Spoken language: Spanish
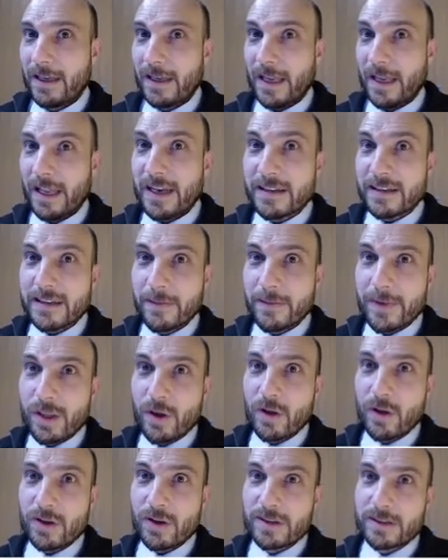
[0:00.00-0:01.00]
En este
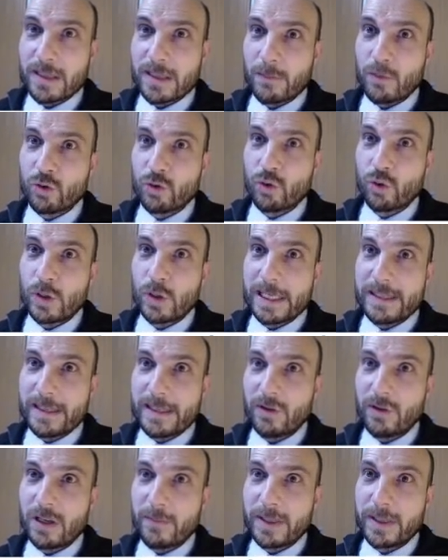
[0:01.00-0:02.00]
vídeo estamos
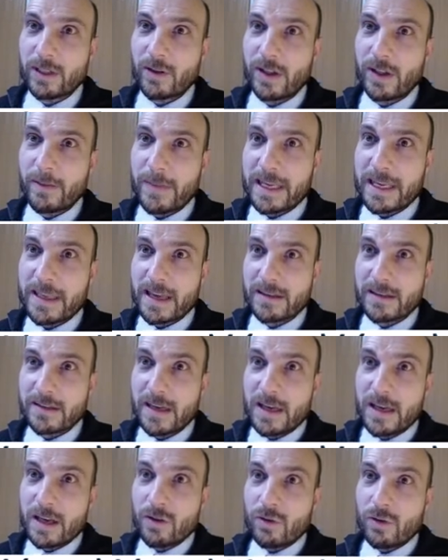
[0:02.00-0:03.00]
utilizando el método de mallas,
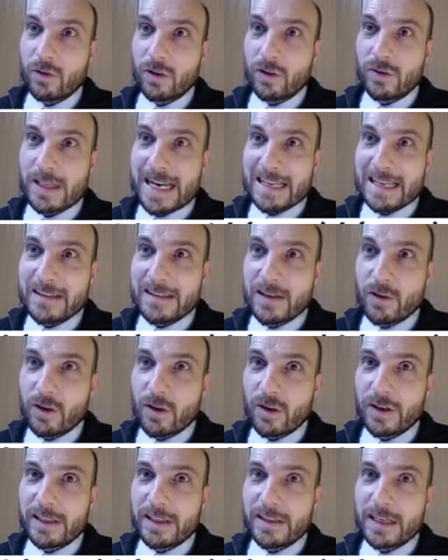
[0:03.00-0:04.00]
donde las
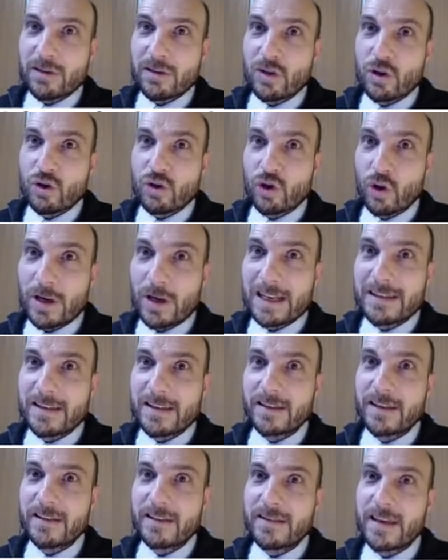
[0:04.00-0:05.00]
incógnitas son las
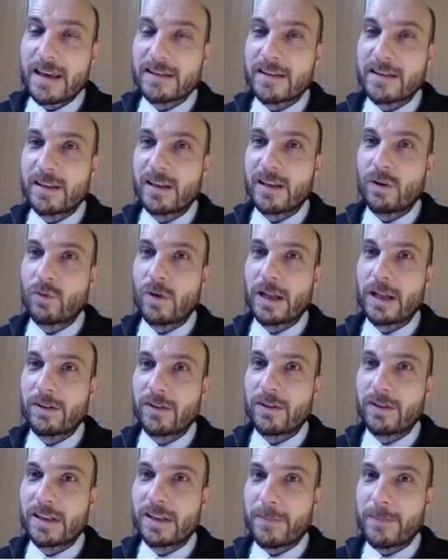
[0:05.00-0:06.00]
intensidades de
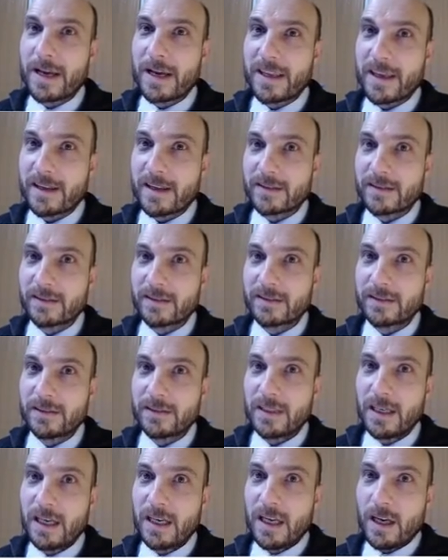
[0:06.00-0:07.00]
circulación de mallas.
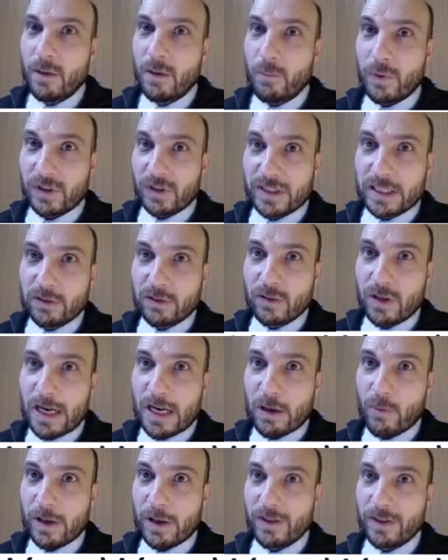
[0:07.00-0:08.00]
Por tanto, la
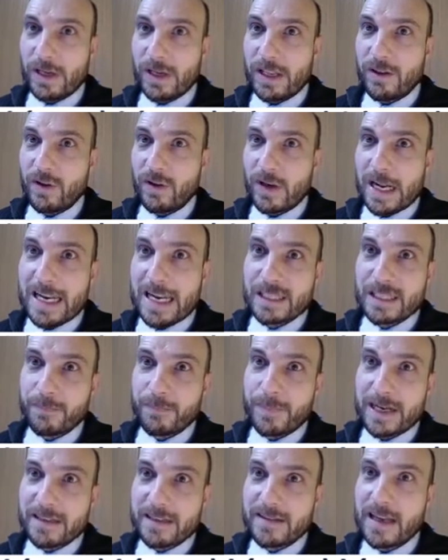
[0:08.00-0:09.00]
ecuación adicional
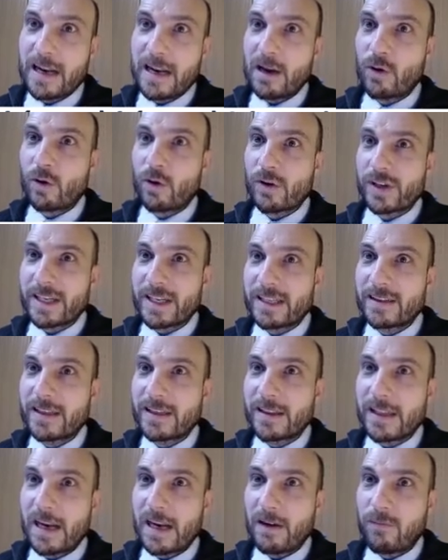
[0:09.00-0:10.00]
expresa la corriente
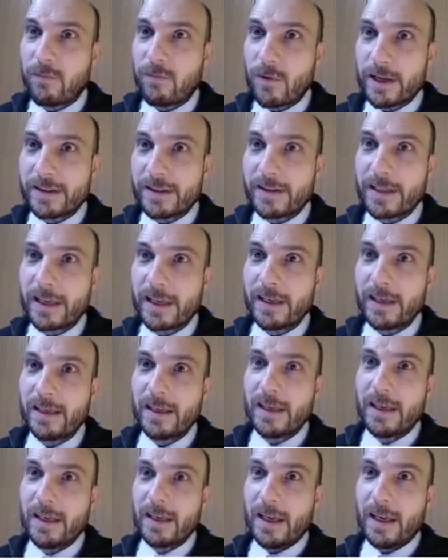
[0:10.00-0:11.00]
de la fuente
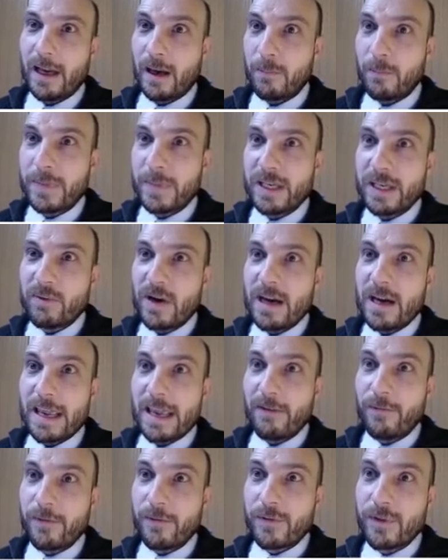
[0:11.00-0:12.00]
ambigua
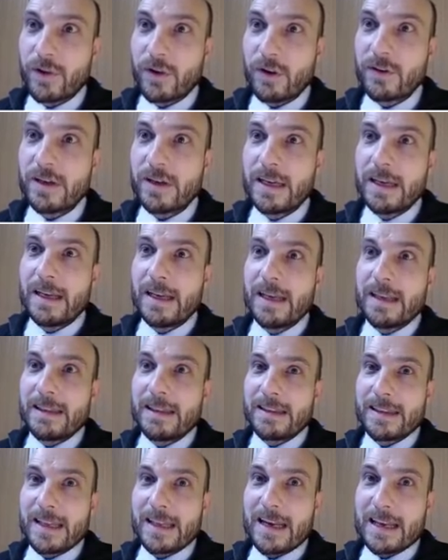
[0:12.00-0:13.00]
en función
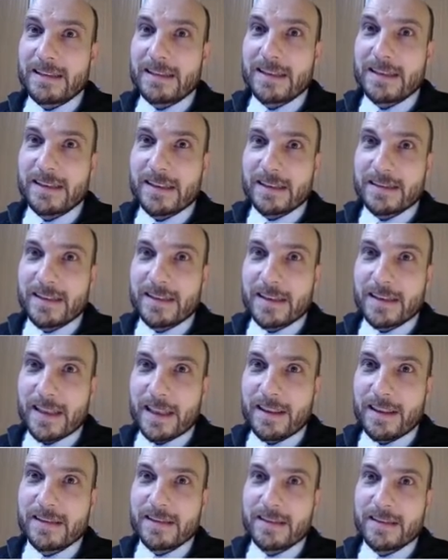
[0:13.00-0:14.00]
de las
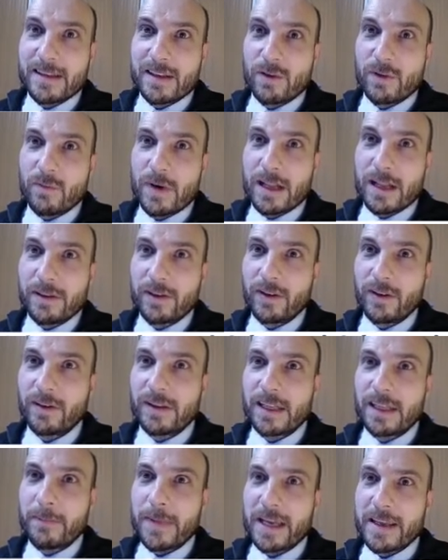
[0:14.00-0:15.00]
intensidades de circulación
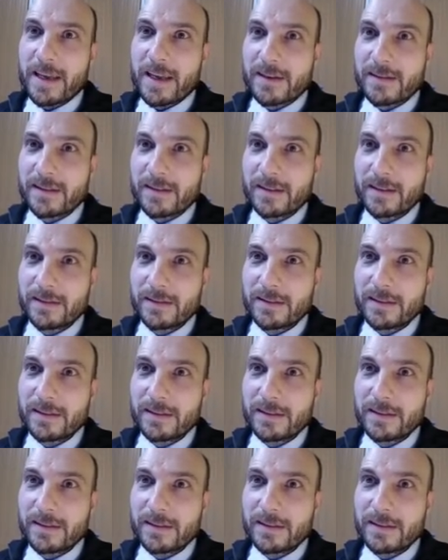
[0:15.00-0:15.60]
de mallas.